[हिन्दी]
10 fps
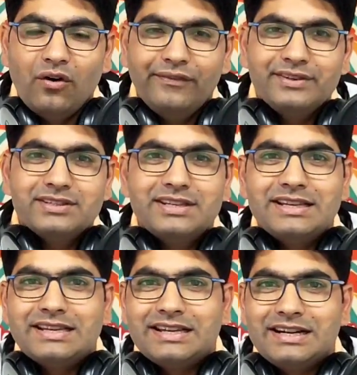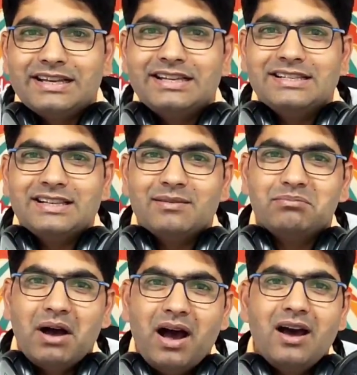ऑफिस की खिड़की से
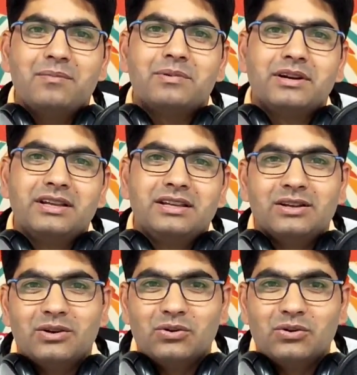बाहर पड़ी